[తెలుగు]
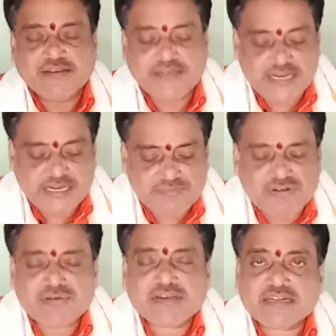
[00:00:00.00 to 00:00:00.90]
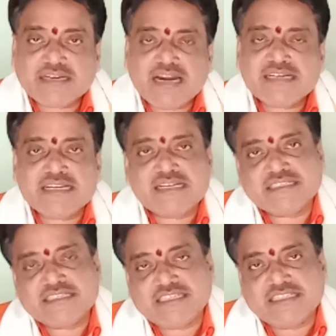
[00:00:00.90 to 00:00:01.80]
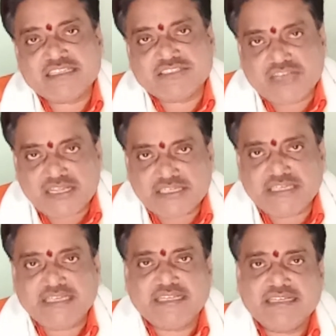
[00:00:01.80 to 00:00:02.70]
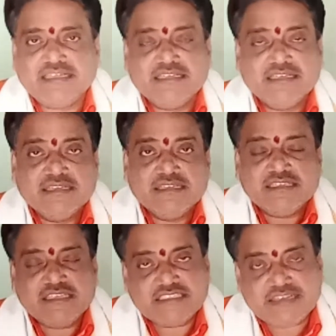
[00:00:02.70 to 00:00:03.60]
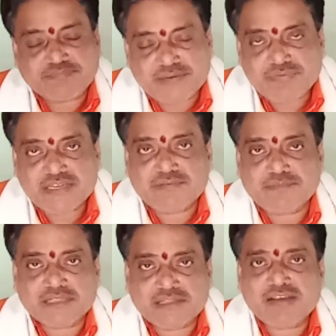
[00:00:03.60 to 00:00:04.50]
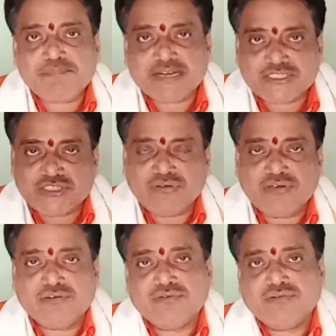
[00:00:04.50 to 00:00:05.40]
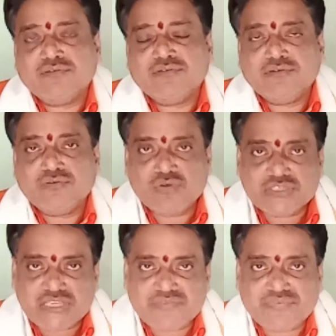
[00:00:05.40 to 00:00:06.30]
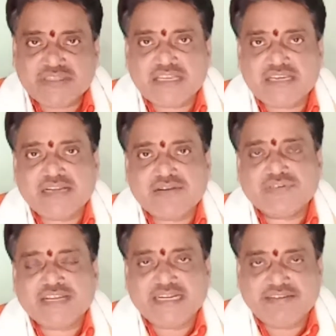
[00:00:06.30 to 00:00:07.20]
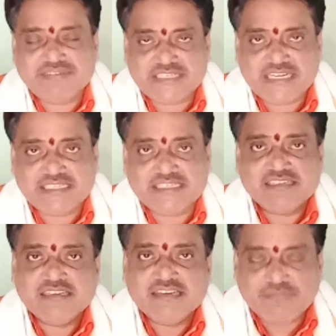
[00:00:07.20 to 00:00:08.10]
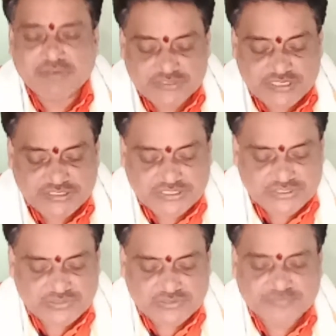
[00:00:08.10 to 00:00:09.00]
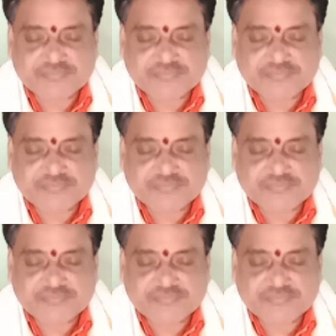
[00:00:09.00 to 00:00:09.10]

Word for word: ఈ క్రమంలో కర్కాటక రాశికి చెందిన జాతకులకి ఈ సెప్టెంబర్ ప్రథమ పక్షంలో గోచార ఫలితాలు ఎలాగుంటాయనే విషయాన్ని మనం చర్చించుకుందాం